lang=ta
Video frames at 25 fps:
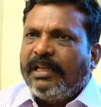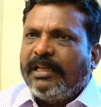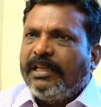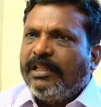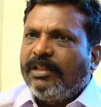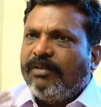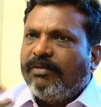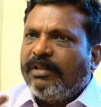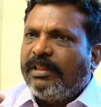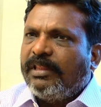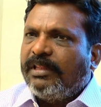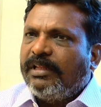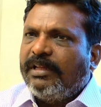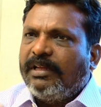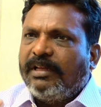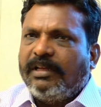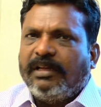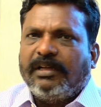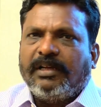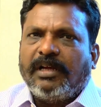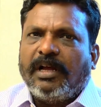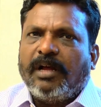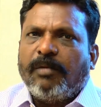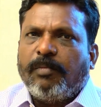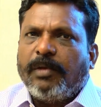இது வந்து
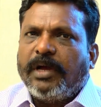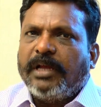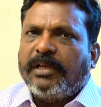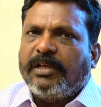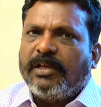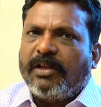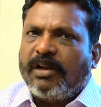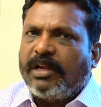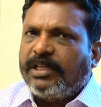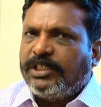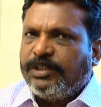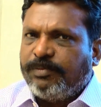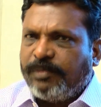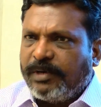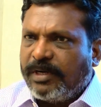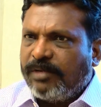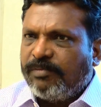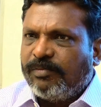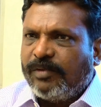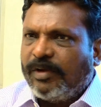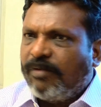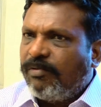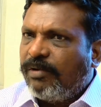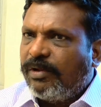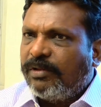கா பாக்யராஜ்
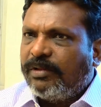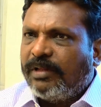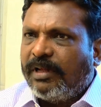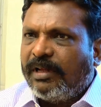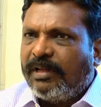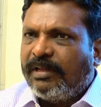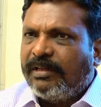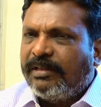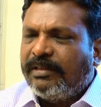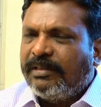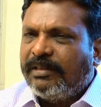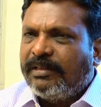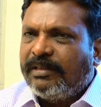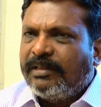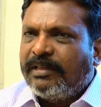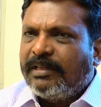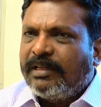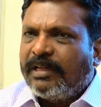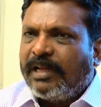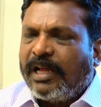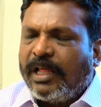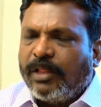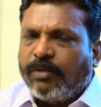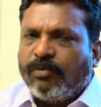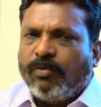படம் அவ்வளோதான்
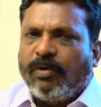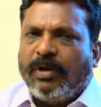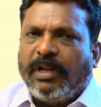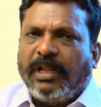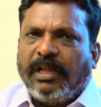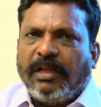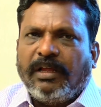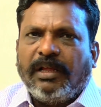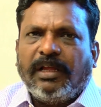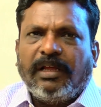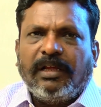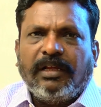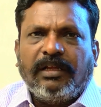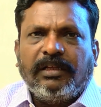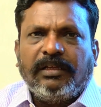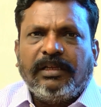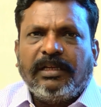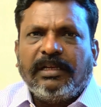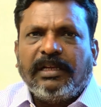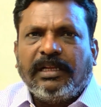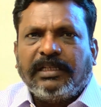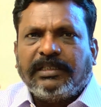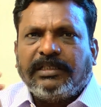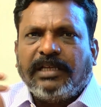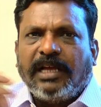அதுக்குள்ளே
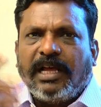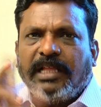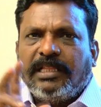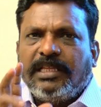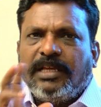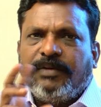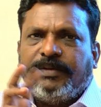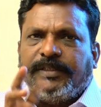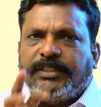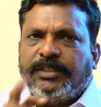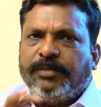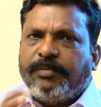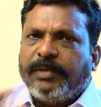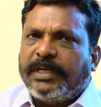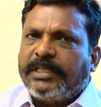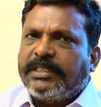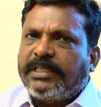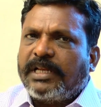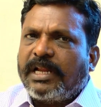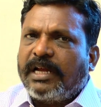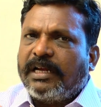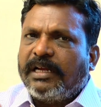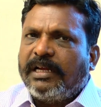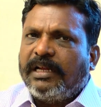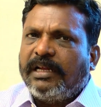என்ன சாதியை வச்சு
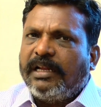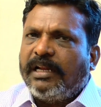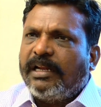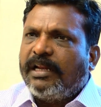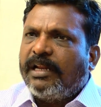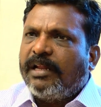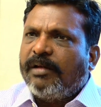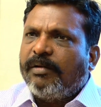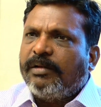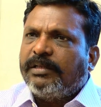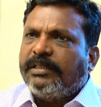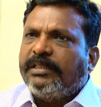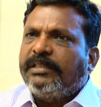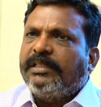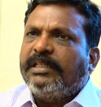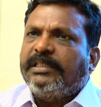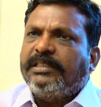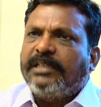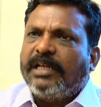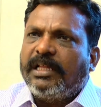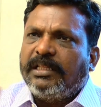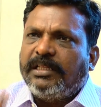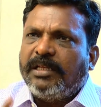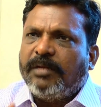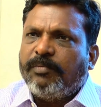பேசுகிறாங்க என்ன எந்த
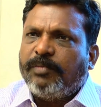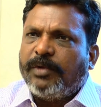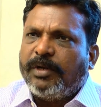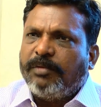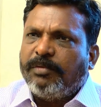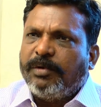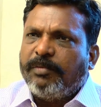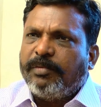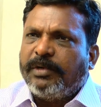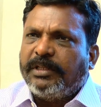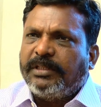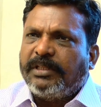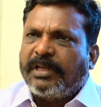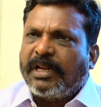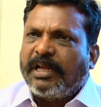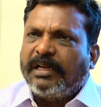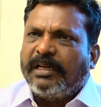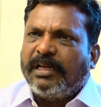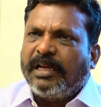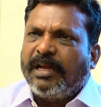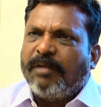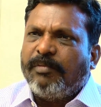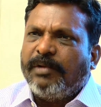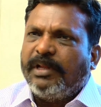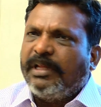சாதியை
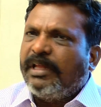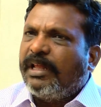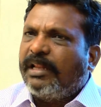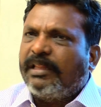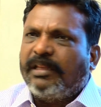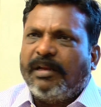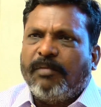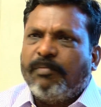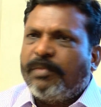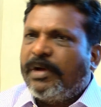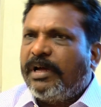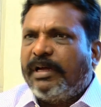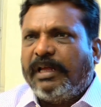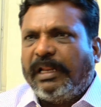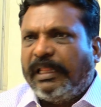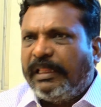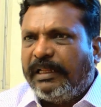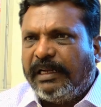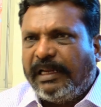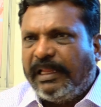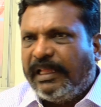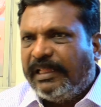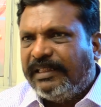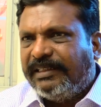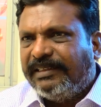பெருமைப்படுத்துகிறாங்க அப்படிங்கிறதான்
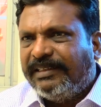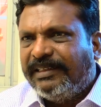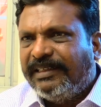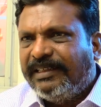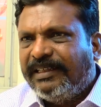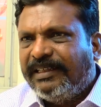பார்க்குறது கிடையாது